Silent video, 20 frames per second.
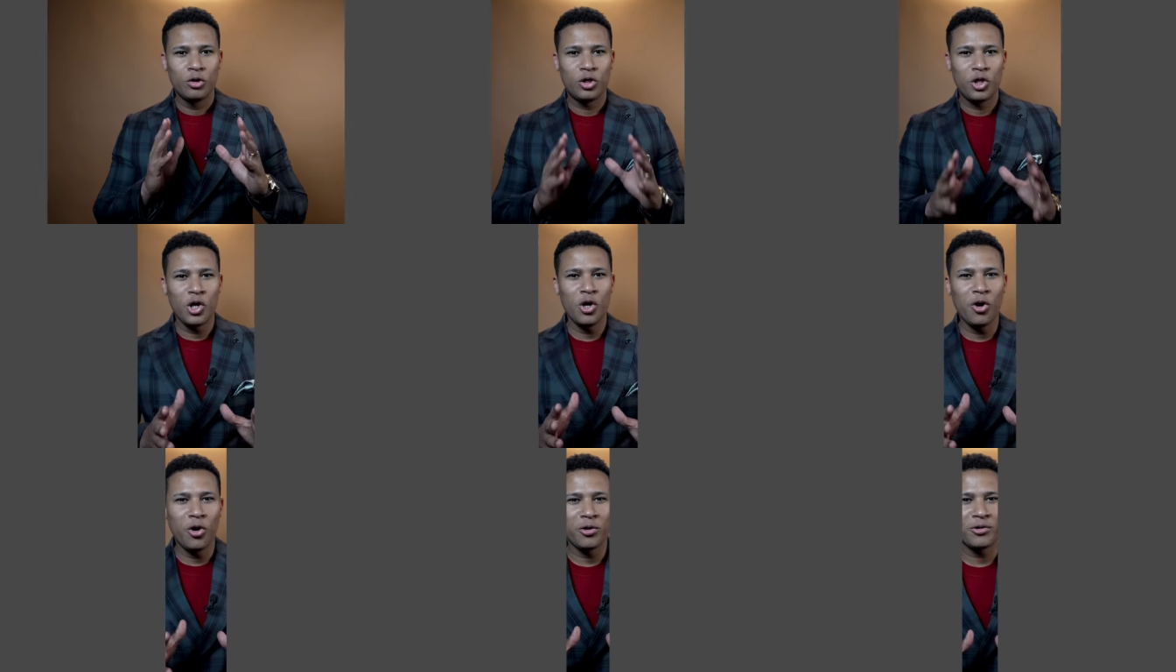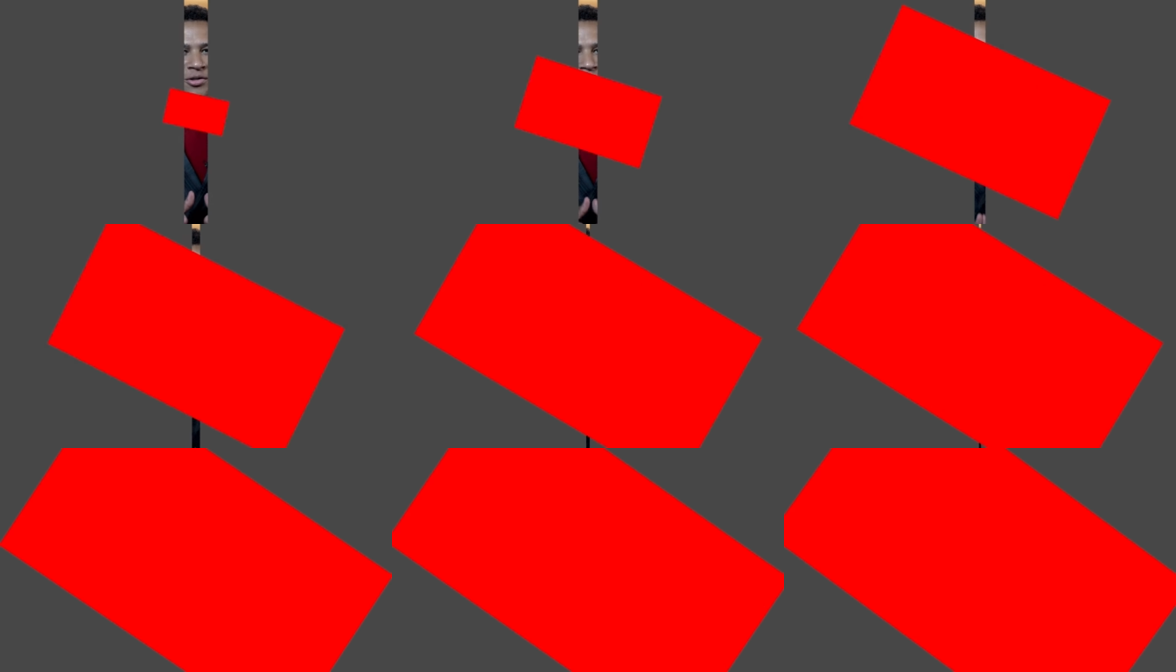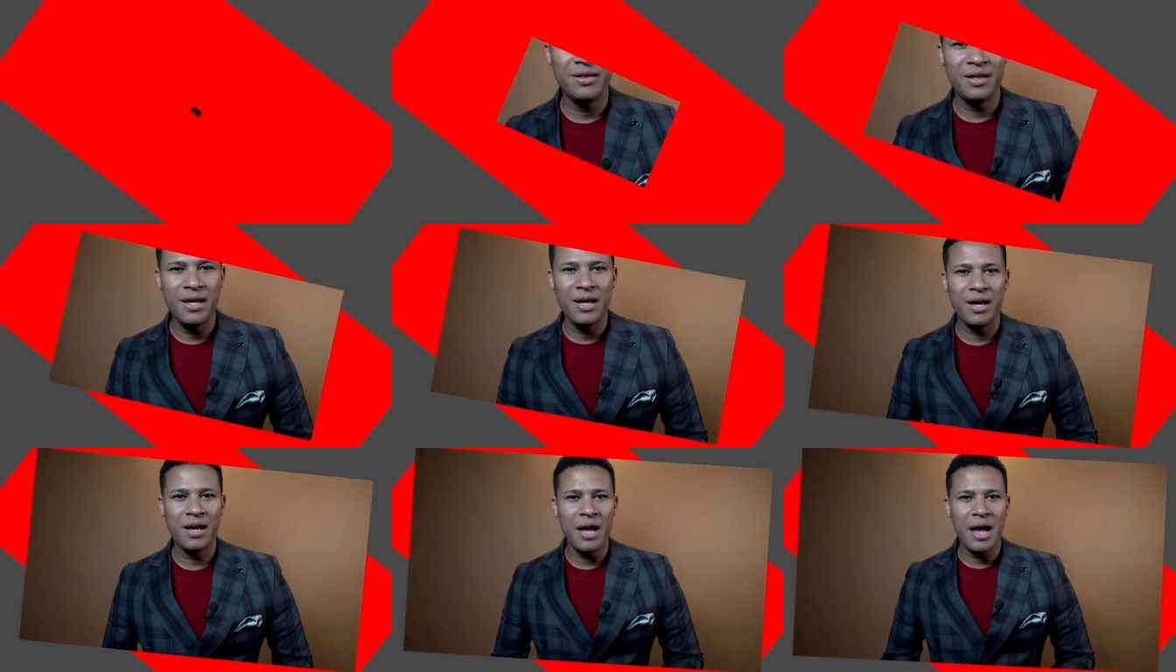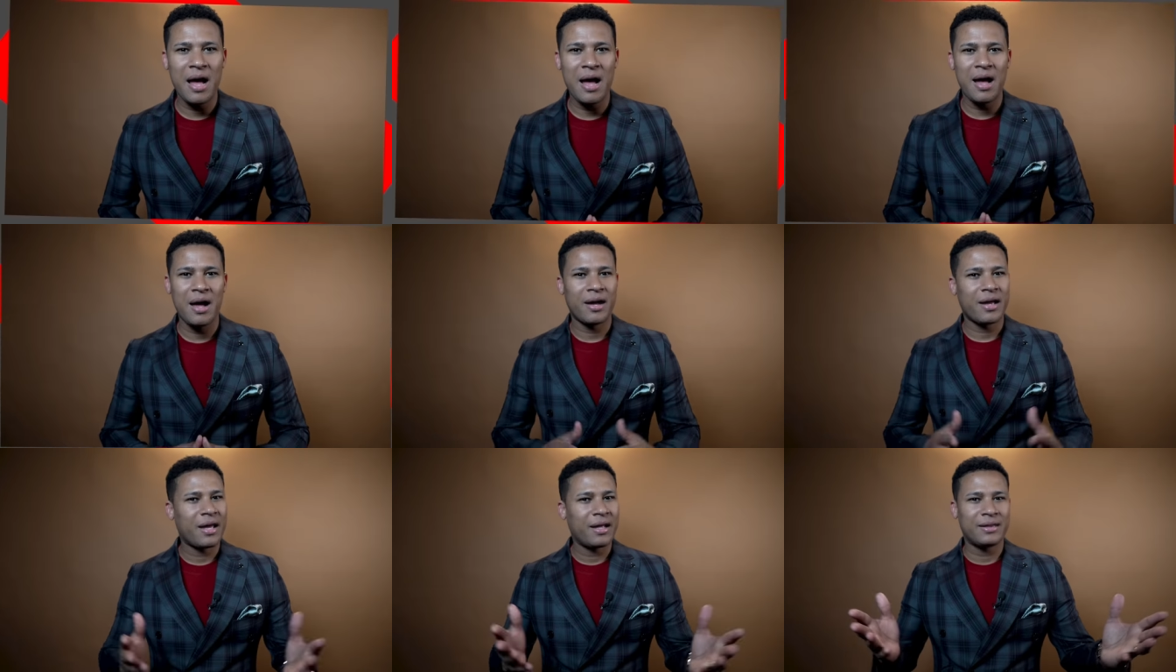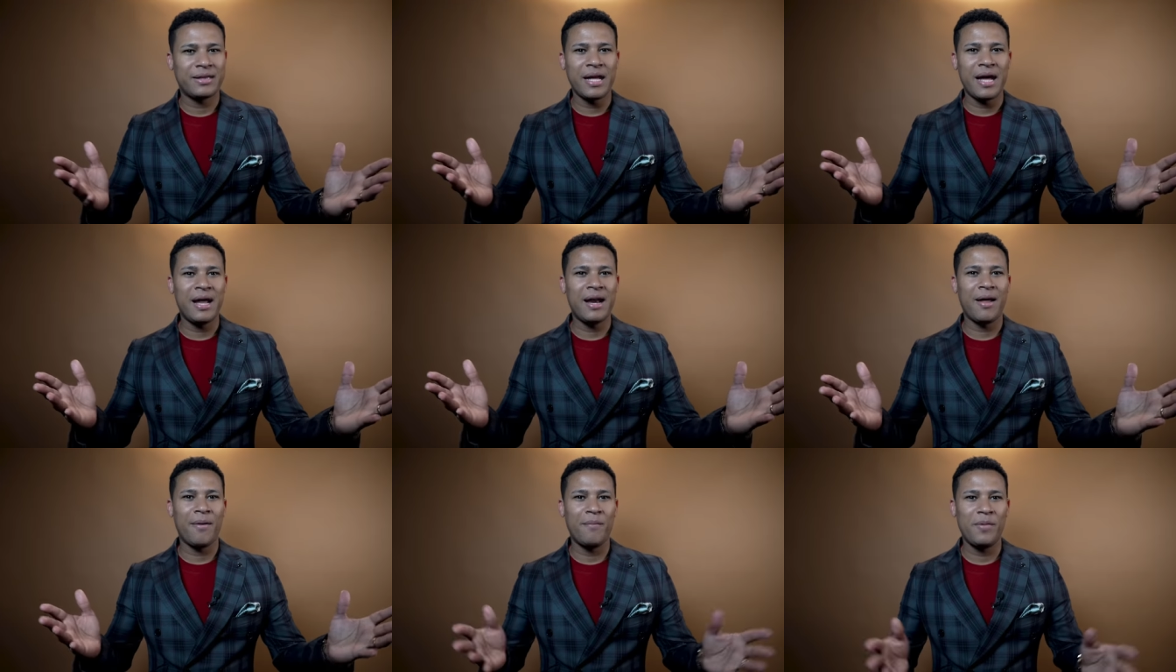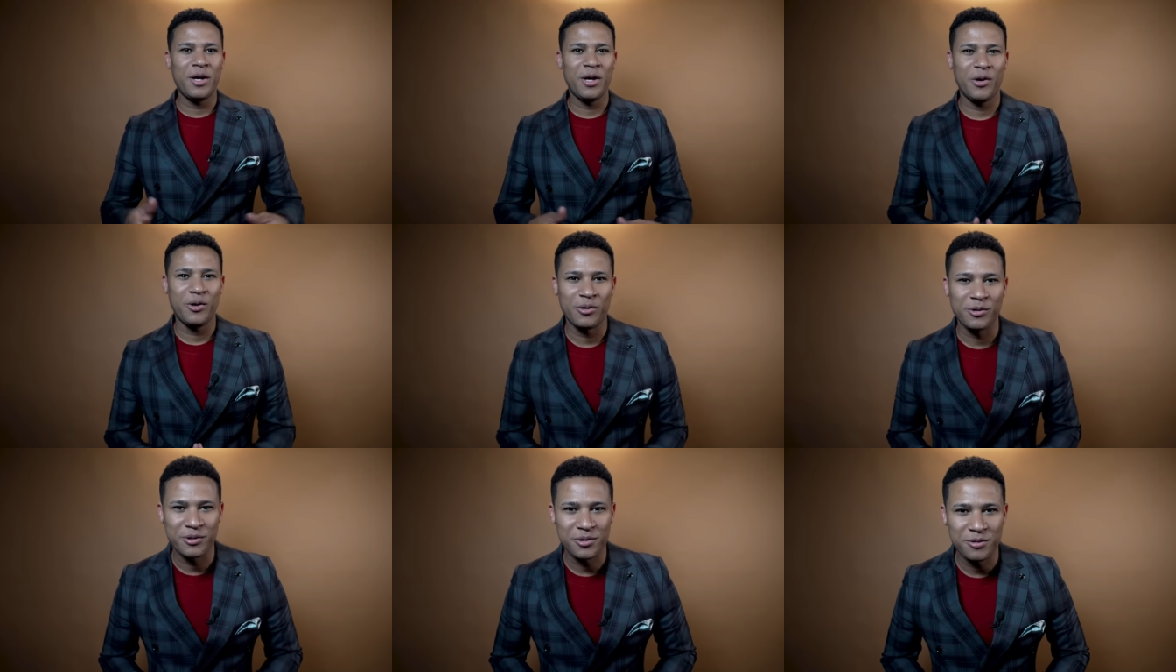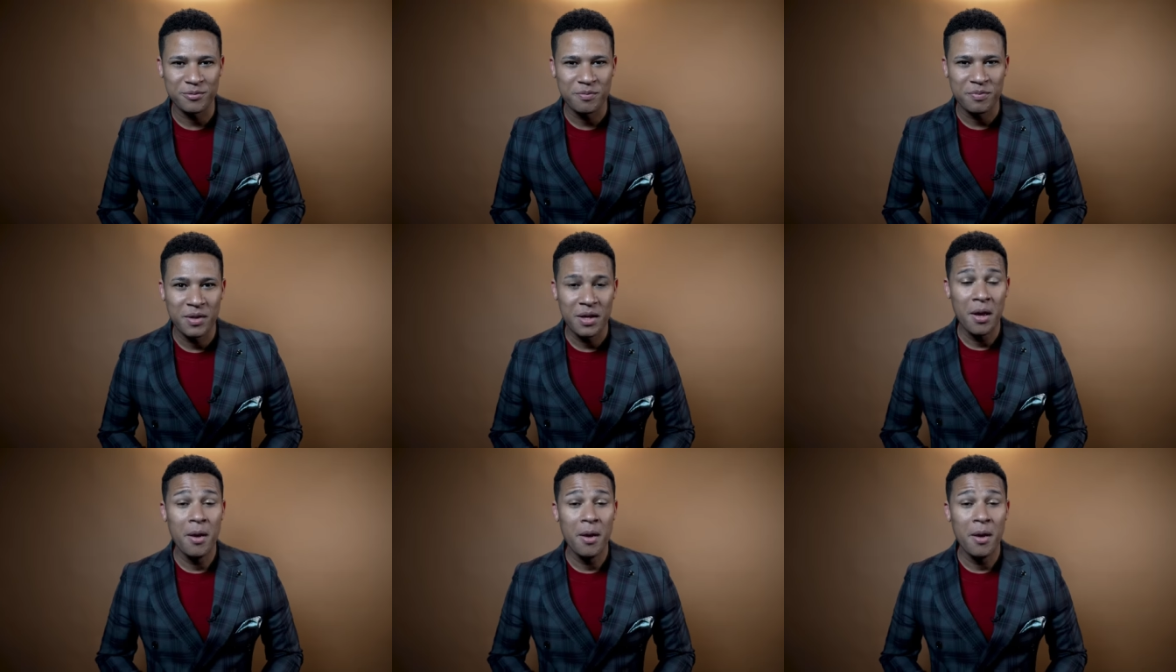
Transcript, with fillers: Dios te bendiga. ¿Qué tal amigos?